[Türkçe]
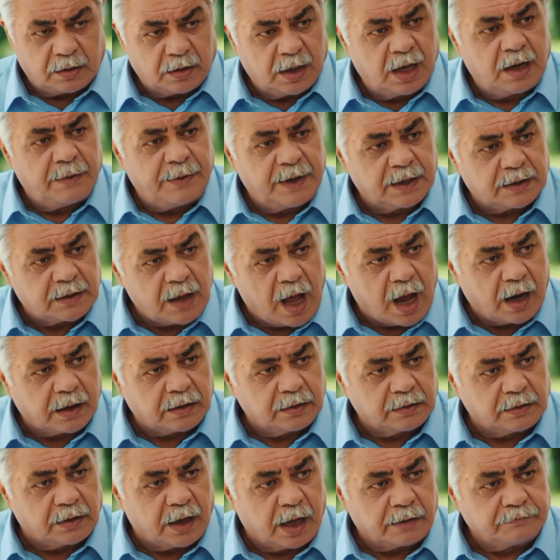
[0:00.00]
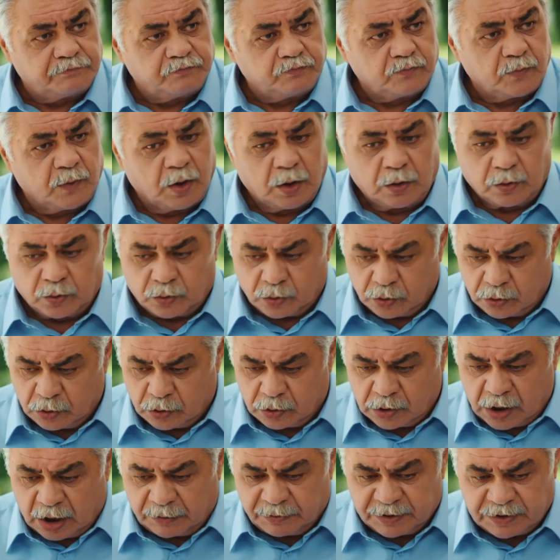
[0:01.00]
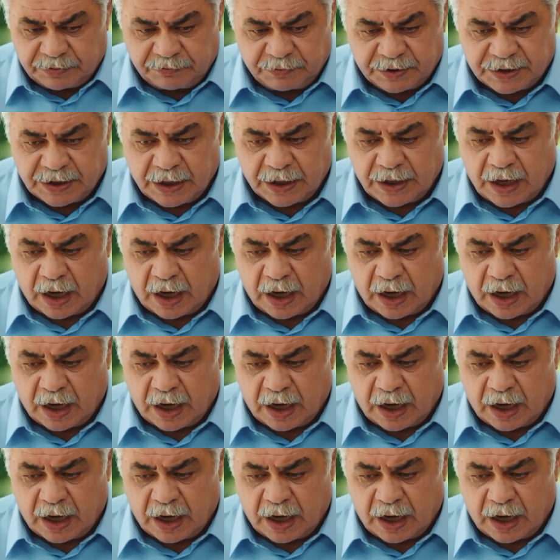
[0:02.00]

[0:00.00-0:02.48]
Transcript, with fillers: Ne demek ne hakkında? Dünürlerimizin bize